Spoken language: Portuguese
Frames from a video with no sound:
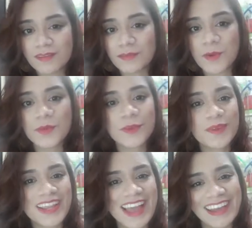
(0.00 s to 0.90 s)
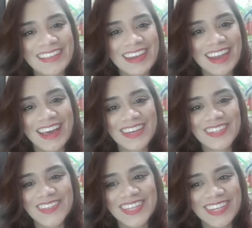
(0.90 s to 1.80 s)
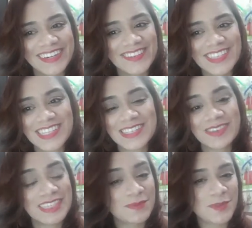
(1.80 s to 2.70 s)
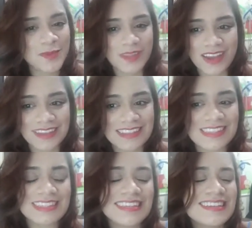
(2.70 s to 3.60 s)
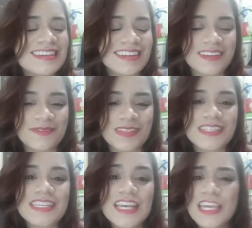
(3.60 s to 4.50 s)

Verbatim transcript: o meu muito obrigada, Lara e Nuriel, vocês são excepcionais, incríveis.